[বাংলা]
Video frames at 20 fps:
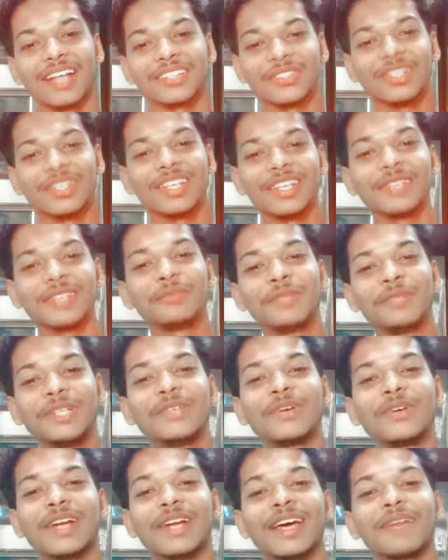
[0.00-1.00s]
আসলে এই
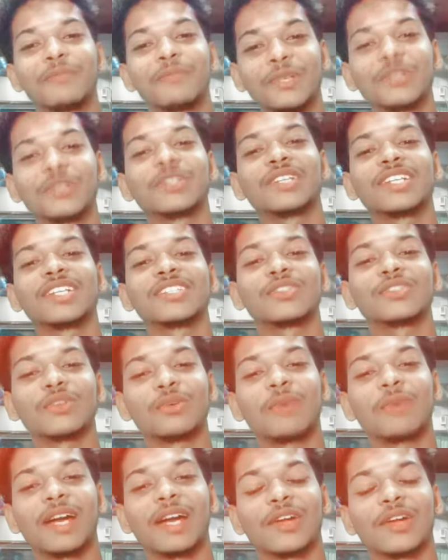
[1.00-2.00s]
ভিডিওটা বিনোদনের
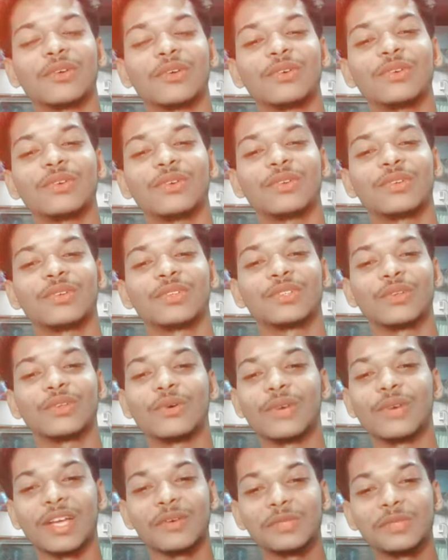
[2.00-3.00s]
জন্য বানানো তো
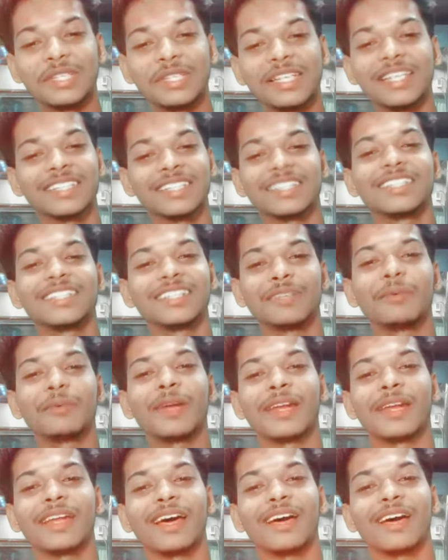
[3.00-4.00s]
কেউ সিরিয়াসলি
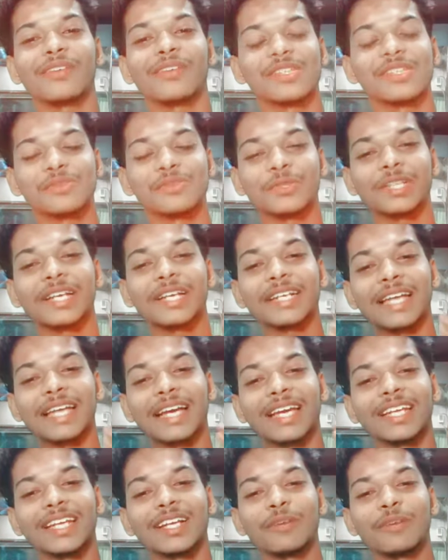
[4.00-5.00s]
নেবেন না ফেসবুক থেকে
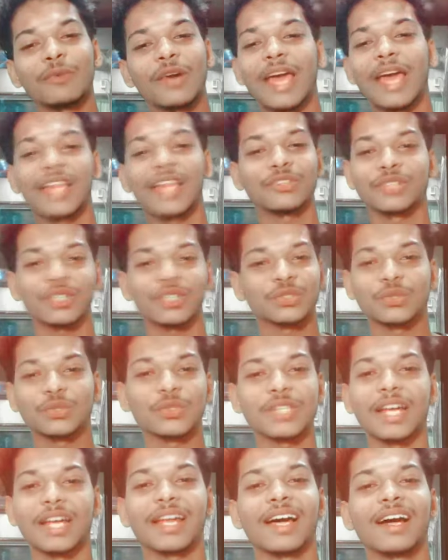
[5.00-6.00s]
টাকা ইনকাম করা এতটাও
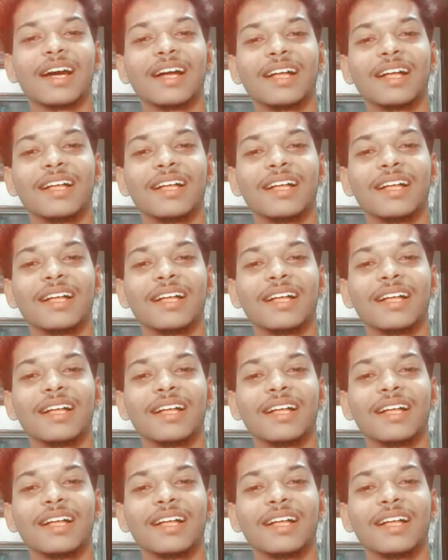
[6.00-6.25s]
সোজা না